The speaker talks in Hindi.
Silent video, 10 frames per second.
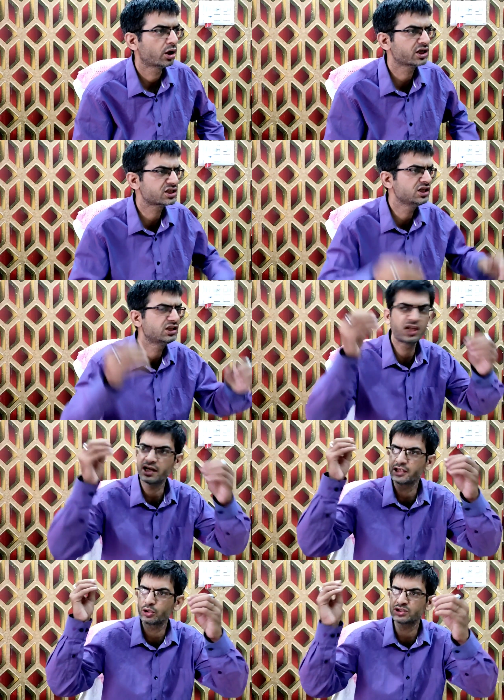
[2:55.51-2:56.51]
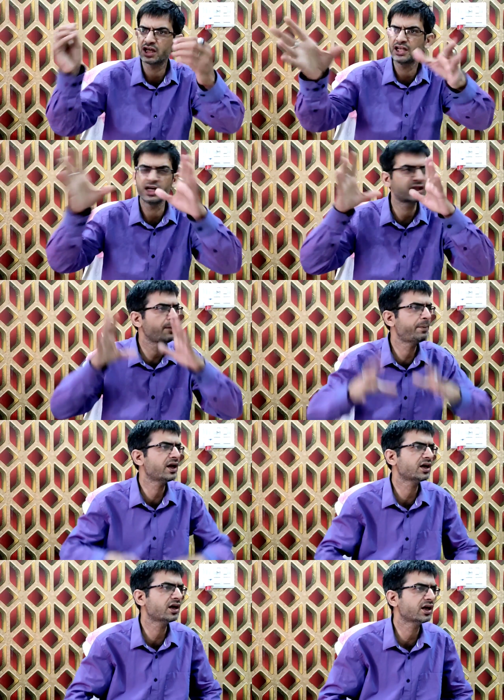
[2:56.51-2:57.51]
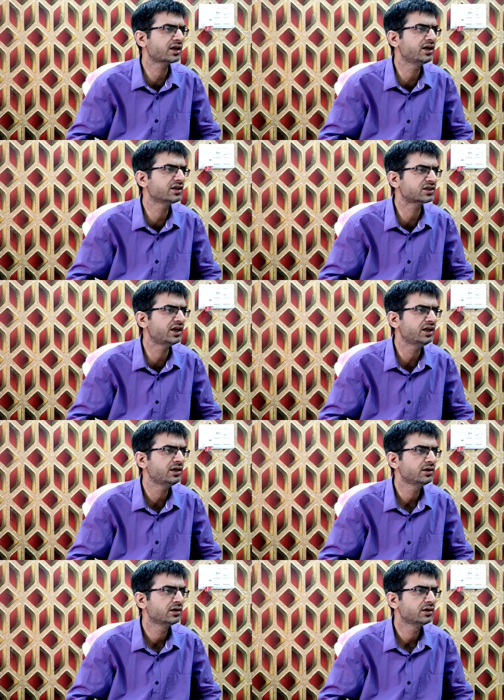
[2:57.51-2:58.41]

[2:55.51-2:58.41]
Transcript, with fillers: और अश्लीलता की तो सारी हदें पार कर रखी है इसने